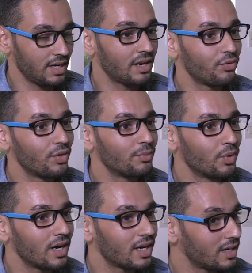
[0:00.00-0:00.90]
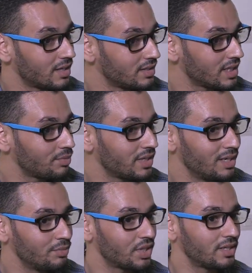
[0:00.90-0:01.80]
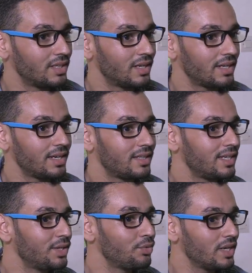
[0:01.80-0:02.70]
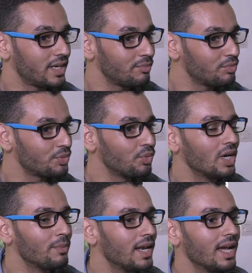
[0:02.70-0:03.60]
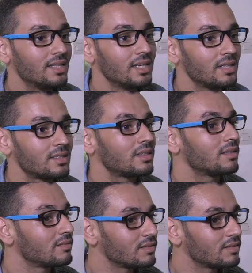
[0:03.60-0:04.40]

كنعرفوا انا مؤخرا كنتي غبتي على المشهد الرياضي ولكن مجموعه من الاحداث